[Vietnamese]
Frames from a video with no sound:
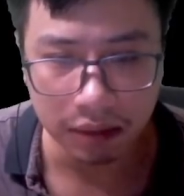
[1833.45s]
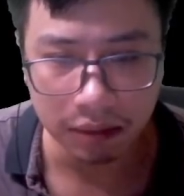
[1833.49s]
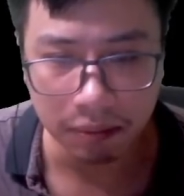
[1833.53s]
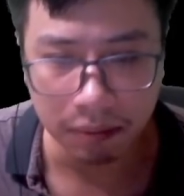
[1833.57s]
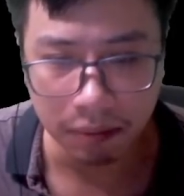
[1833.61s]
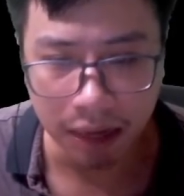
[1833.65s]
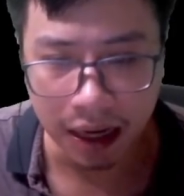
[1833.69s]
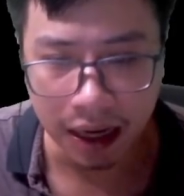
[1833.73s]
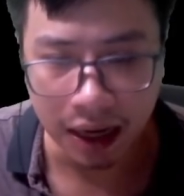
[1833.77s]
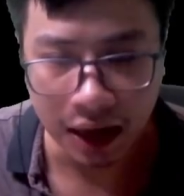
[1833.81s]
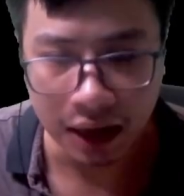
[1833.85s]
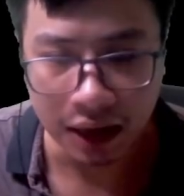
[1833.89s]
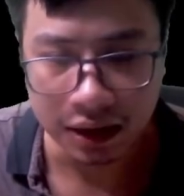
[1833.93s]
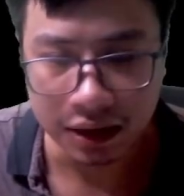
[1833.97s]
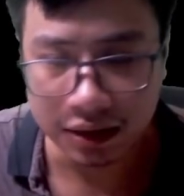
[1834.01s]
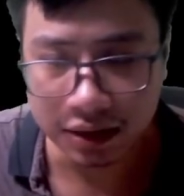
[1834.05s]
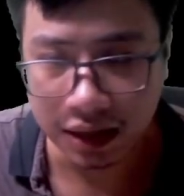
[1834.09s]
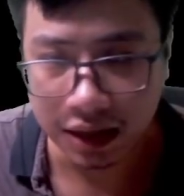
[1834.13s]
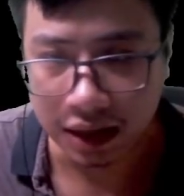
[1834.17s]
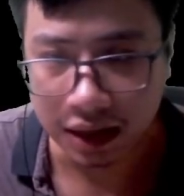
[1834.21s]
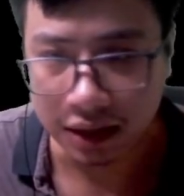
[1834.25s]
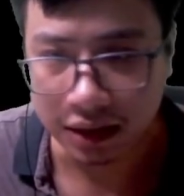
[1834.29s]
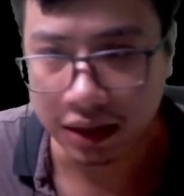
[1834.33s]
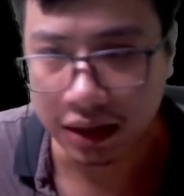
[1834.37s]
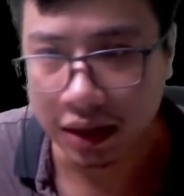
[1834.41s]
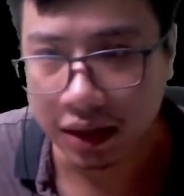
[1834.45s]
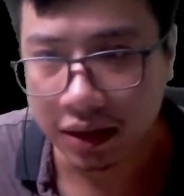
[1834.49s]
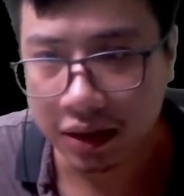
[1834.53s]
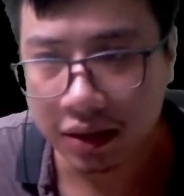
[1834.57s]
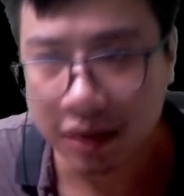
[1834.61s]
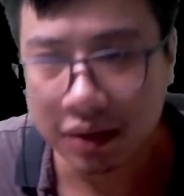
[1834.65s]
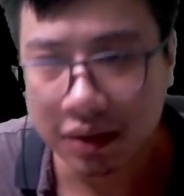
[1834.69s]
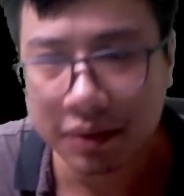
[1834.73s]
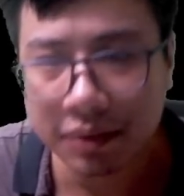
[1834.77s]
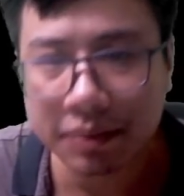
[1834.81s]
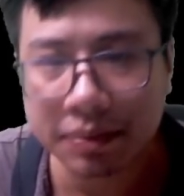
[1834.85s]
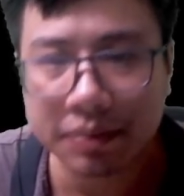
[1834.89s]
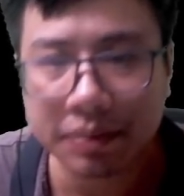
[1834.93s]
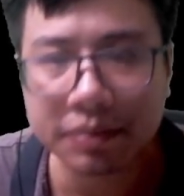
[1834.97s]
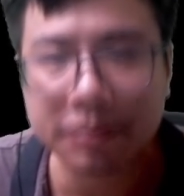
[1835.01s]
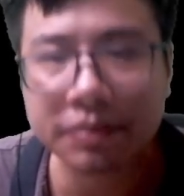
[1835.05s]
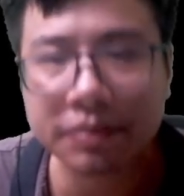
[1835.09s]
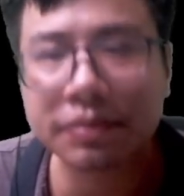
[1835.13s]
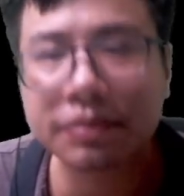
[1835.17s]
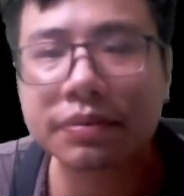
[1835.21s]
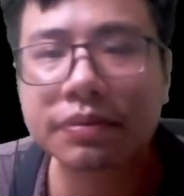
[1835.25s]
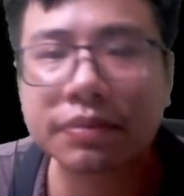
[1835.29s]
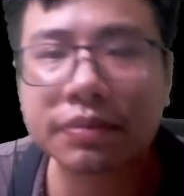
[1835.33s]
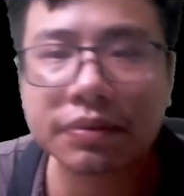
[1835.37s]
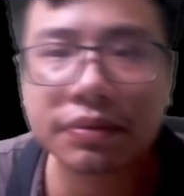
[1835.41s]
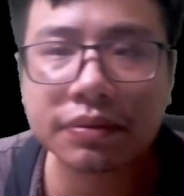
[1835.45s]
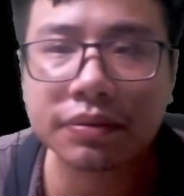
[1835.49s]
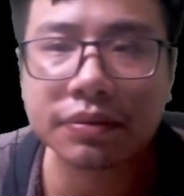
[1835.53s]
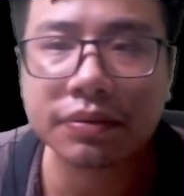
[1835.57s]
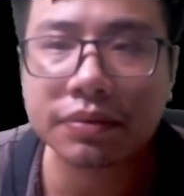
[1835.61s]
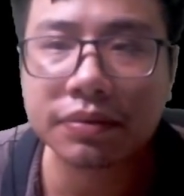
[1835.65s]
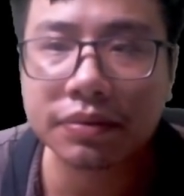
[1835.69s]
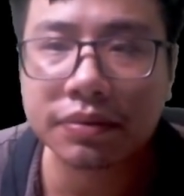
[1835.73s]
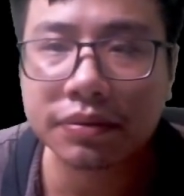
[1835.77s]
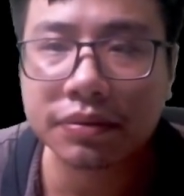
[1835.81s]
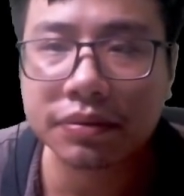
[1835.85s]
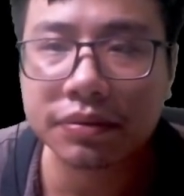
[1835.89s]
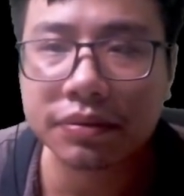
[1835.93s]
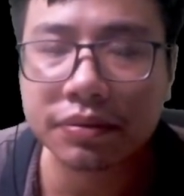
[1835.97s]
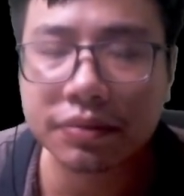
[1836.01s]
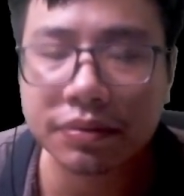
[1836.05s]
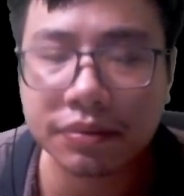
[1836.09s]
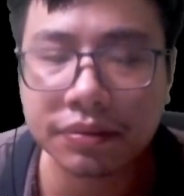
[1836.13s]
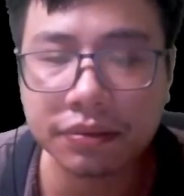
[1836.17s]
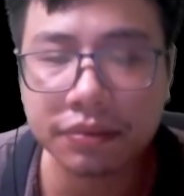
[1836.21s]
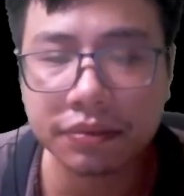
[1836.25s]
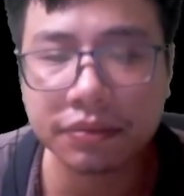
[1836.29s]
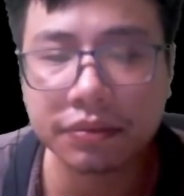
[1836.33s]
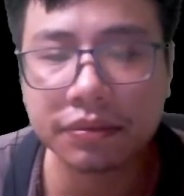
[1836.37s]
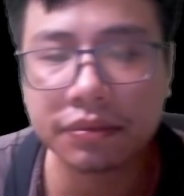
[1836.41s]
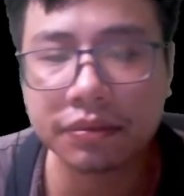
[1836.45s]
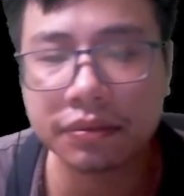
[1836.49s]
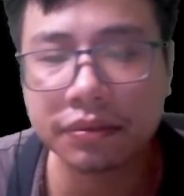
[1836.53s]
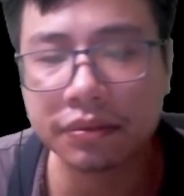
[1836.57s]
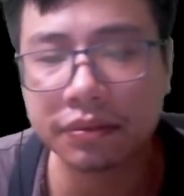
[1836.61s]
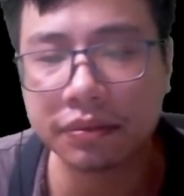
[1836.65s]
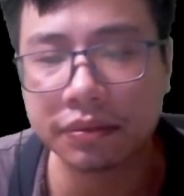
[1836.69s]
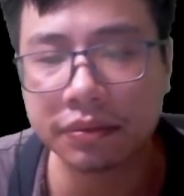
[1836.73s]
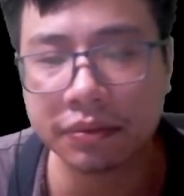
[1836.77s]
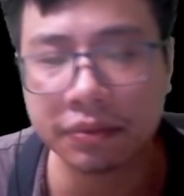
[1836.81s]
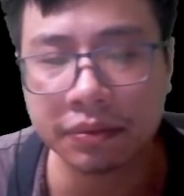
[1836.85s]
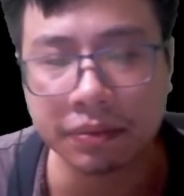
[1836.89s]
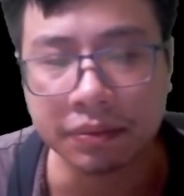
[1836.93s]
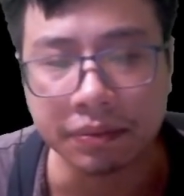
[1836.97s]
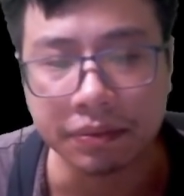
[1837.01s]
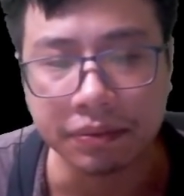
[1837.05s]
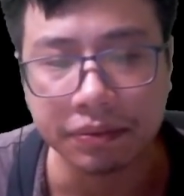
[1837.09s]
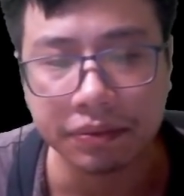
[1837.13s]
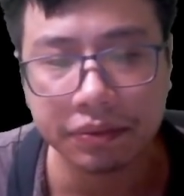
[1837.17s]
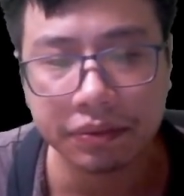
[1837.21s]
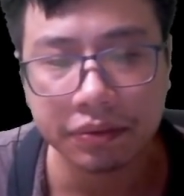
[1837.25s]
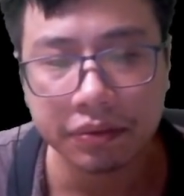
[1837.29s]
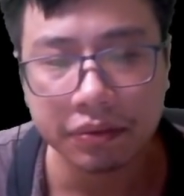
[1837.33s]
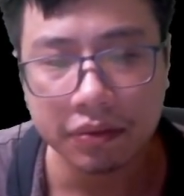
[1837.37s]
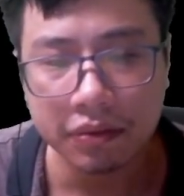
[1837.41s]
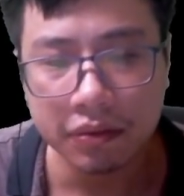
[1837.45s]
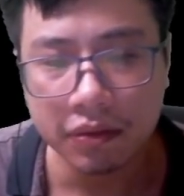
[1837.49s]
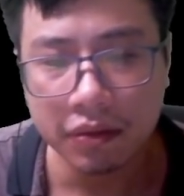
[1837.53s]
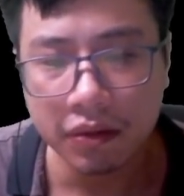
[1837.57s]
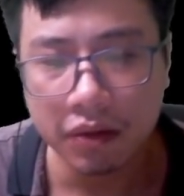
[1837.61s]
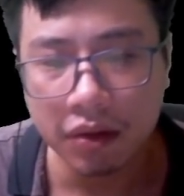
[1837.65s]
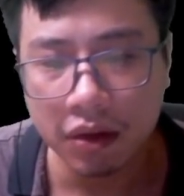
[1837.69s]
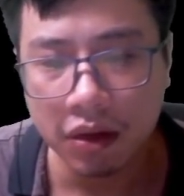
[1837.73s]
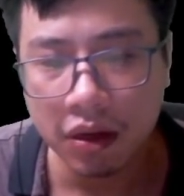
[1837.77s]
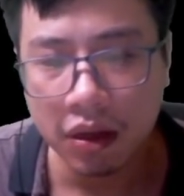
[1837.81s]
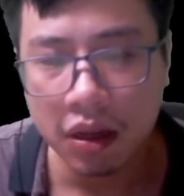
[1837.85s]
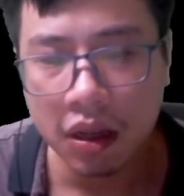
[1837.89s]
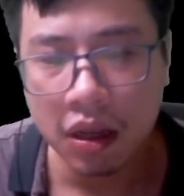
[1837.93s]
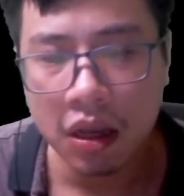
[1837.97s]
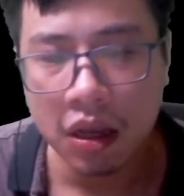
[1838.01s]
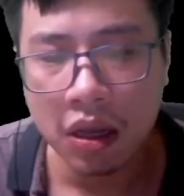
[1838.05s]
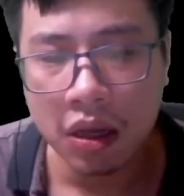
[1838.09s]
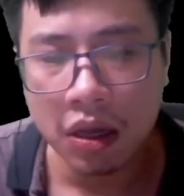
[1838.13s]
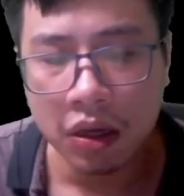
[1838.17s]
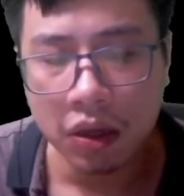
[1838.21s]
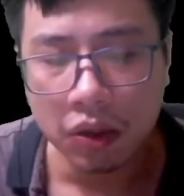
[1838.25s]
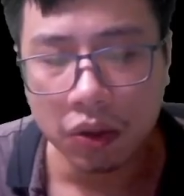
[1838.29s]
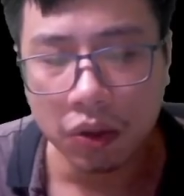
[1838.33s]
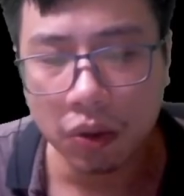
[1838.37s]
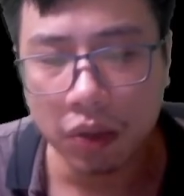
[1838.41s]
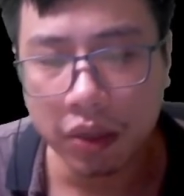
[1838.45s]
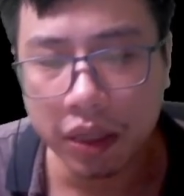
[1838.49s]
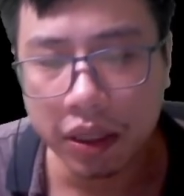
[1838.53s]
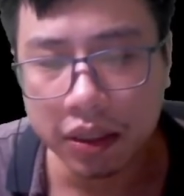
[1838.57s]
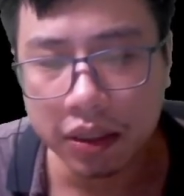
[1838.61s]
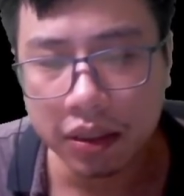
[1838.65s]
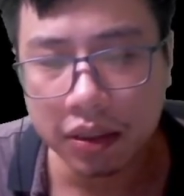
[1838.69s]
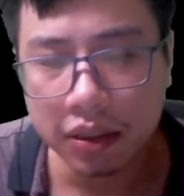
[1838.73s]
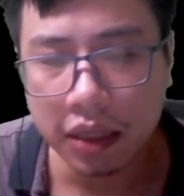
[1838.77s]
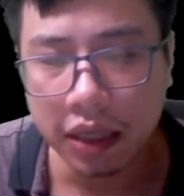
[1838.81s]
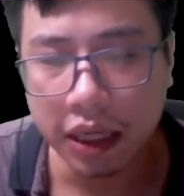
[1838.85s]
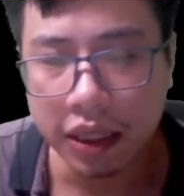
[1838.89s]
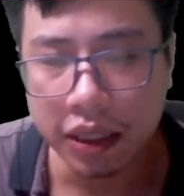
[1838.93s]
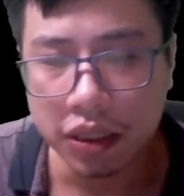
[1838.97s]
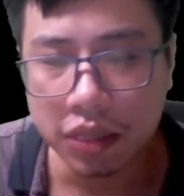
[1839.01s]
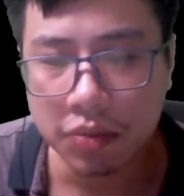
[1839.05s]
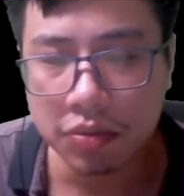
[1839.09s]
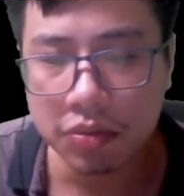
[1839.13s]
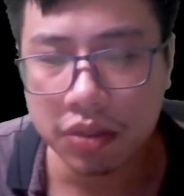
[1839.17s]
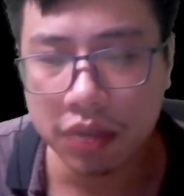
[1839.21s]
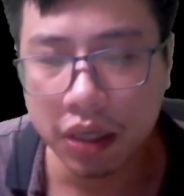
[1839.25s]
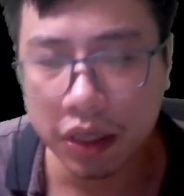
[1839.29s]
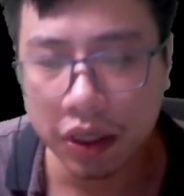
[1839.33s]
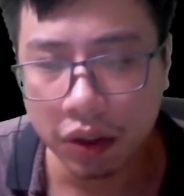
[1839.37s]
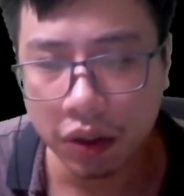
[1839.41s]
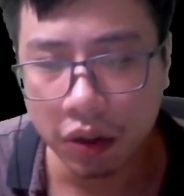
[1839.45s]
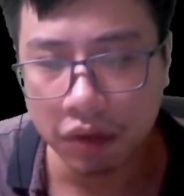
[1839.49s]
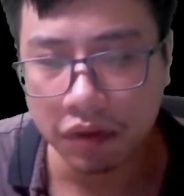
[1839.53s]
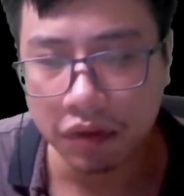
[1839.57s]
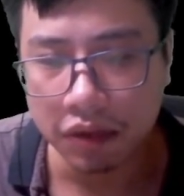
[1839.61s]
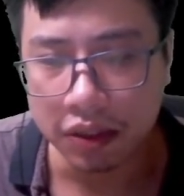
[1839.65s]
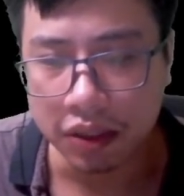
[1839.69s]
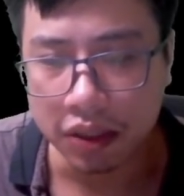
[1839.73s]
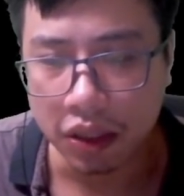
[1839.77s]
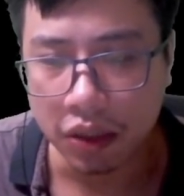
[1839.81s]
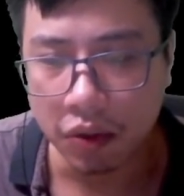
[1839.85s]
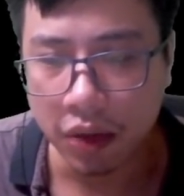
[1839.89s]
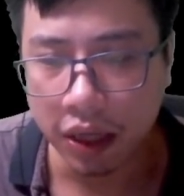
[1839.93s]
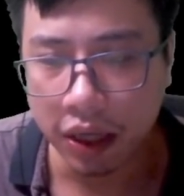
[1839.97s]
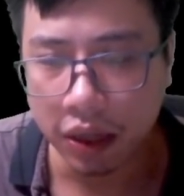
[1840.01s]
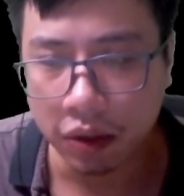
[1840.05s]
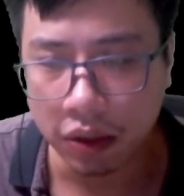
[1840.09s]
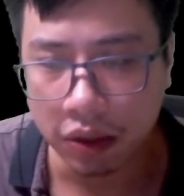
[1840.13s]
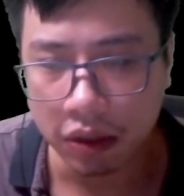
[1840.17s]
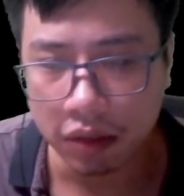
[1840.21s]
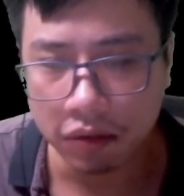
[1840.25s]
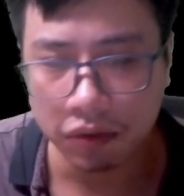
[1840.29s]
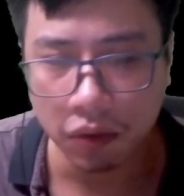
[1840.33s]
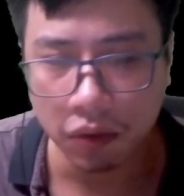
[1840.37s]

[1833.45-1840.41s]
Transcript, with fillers: Một giọt máu dung hợp thêm khiến cho giọt máu tươi của bổn tôn Vương Lâm biến thành, lập tức ầm vang nổ tung ra 3 trượng.